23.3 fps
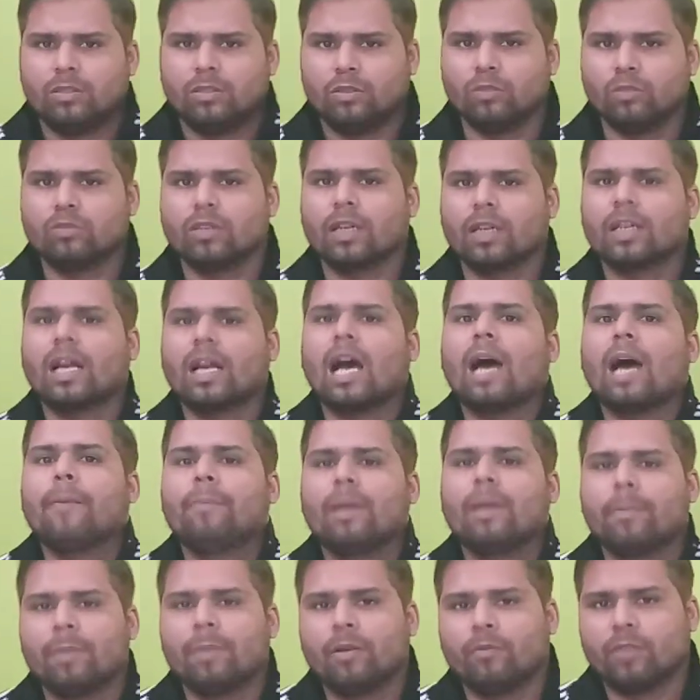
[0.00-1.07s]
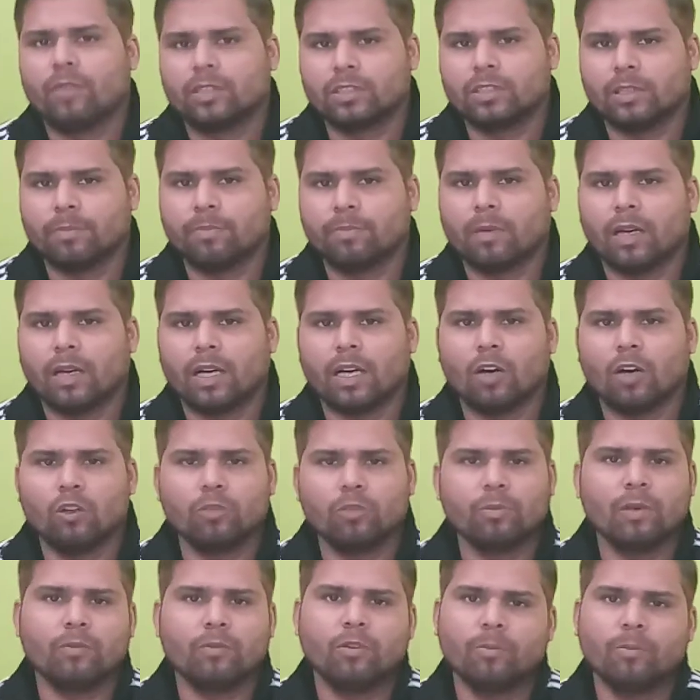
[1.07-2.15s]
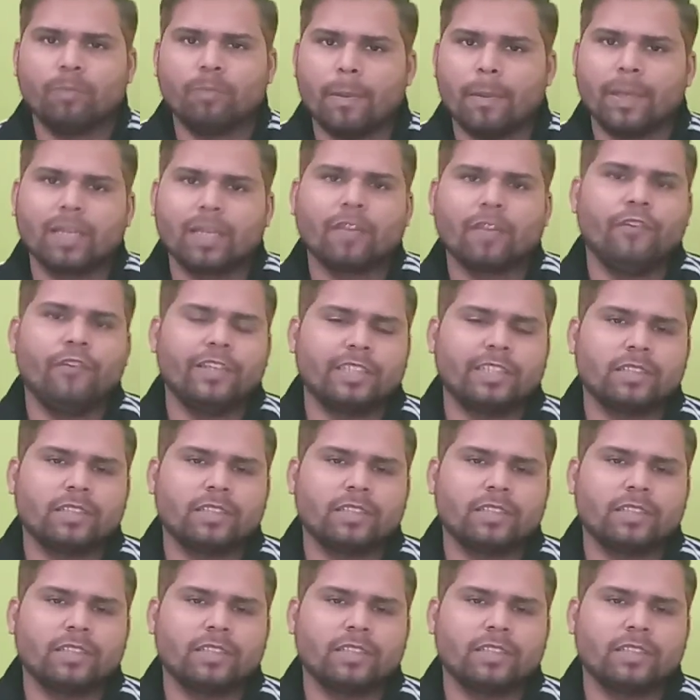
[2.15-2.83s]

दोस्तों अगर आप भी अपने व्हाट्सएप अकाउंट में वो पेमेंट का फीचर